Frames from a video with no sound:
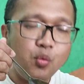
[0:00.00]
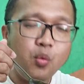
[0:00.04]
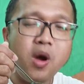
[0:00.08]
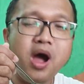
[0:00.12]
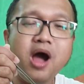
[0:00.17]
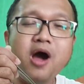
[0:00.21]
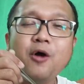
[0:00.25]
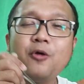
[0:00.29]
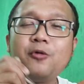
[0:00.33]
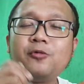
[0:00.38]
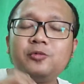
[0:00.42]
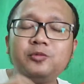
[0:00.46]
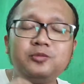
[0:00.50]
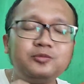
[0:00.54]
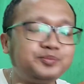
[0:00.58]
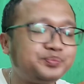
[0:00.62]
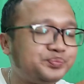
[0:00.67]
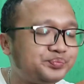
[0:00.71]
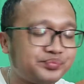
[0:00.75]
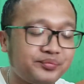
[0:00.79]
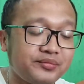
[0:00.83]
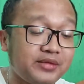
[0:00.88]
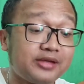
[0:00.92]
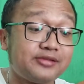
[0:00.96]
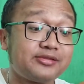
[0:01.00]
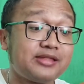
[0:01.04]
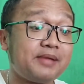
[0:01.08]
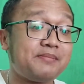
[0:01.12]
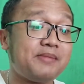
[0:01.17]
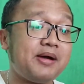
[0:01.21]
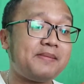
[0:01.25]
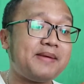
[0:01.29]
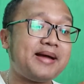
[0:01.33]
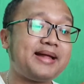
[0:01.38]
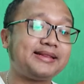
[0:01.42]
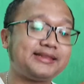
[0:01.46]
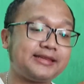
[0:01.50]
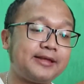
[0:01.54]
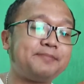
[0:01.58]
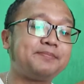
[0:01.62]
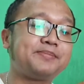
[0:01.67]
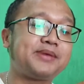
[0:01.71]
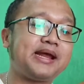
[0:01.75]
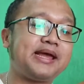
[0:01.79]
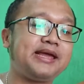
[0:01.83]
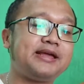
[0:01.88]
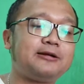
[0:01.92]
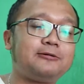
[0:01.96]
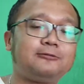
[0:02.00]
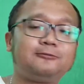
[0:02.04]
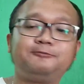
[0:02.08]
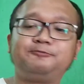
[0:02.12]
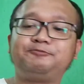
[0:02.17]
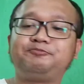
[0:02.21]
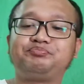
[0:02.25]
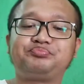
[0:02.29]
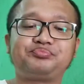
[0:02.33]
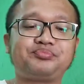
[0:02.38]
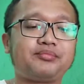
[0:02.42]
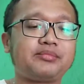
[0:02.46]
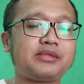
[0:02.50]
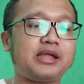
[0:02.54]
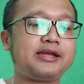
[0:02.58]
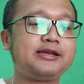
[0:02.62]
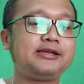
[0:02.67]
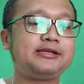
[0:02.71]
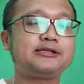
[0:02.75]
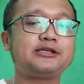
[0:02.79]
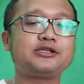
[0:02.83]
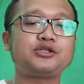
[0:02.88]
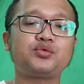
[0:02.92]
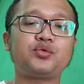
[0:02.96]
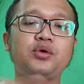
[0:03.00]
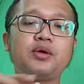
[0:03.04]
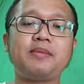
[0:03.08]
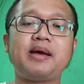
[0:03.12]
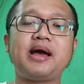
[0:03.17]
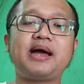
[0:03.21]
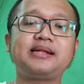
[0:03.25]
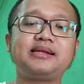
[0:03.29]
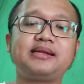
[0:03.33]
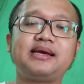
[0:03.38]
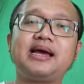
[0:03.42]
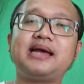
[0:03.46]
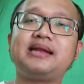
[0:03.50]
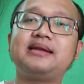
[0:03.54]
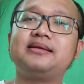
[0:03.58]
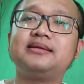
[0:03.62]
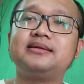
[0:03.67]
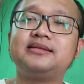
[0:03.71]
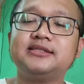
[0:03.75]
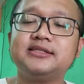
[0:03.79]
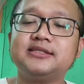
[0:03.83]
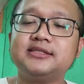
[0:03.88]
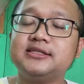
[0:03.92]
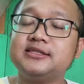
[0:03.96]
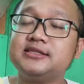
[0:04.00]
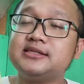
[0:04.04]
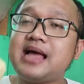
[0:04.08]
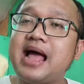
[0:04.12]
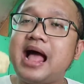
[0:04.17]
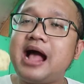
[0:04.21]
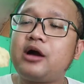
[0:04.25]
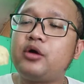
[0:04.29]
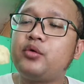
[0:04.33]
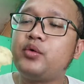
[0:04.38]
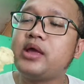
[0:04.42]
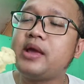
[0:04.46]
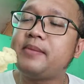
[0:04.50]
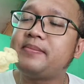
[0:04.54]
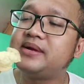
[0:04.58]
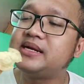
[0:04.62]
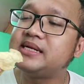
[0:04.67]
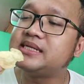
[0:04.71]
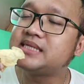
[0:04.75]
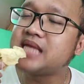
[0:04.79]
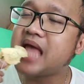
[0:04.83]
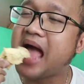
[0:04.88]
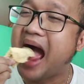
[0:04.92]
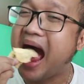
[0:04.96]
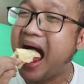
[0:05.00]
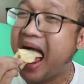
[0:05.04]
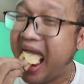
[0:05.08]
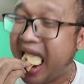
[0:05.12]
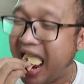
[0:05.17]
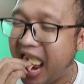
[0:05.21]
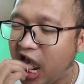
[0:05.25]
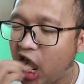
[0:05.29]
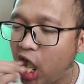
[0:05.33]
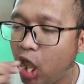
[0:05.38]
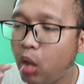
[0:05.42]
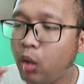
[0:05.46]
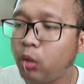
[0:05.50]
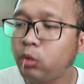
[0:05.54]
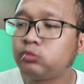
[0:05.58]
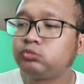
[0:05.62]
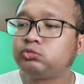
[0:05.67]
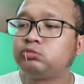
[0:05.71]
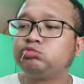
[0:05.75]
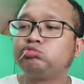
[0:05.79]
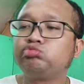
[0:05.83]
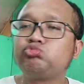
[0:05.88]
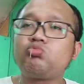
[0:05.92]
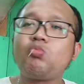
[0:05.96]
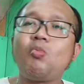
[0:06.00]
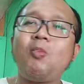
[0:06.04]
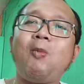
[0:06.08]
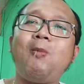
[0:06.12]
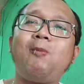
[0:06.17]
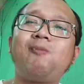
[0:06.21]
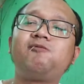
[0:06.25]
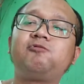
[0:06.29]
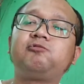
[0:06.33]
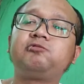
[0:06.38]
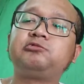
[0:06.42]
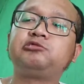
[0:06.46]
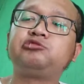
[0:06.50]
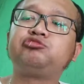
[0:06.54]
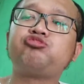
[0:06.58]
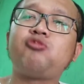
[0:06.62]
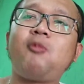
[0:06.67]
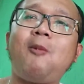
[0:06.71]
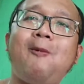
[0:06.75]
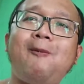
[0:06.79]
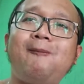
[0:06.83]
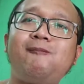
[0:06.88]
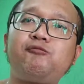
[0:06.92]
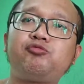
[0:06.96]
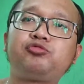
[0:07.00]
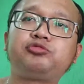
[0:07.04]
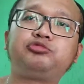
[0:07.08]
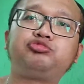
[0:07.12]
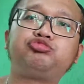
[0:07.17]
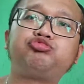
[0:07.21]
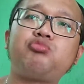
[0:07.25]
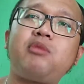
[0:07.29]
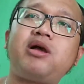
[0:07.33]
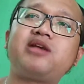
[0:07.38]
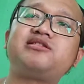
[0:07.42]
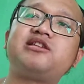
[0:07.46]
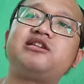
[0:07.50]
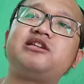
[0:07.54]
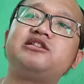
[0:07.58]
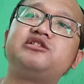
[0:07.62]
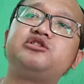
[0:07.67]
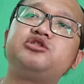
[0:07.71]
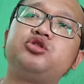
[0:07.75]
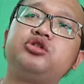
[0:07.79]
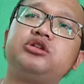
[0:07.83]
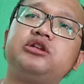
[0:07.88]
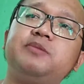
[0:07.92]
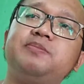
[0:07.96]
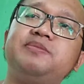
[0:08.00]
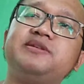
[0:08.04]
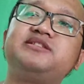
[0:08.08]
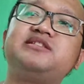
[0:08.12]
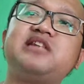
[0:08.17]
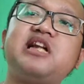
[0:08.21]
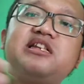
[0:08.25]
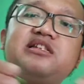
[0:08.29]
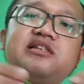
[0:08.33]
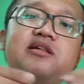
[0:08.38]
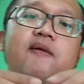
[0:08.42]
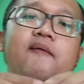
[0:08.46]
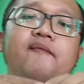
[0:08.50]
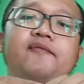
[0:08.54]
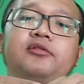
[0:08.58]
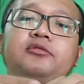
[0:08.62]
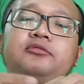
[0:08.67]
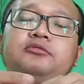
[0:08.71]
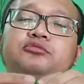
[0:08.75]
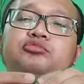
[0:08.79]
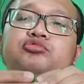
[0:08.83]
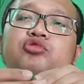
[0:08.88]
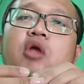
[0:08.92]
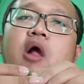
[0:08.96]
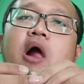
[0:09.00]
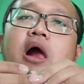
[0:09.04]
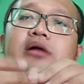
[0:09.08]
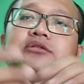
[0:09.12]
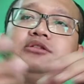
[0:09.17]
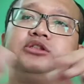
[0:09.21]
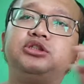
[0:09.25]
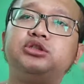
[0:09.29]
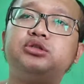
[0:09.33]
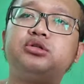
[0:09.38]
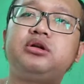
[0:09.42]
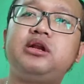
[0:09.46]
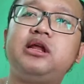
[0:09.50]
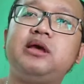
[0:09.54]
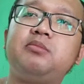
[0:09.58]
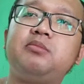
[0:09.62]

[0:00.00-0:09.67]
Wow, tambah mantep Bray. Ini sesuai banget dengan aku ya pedes. Hmm masalah jeruk nipisnya ini jeruk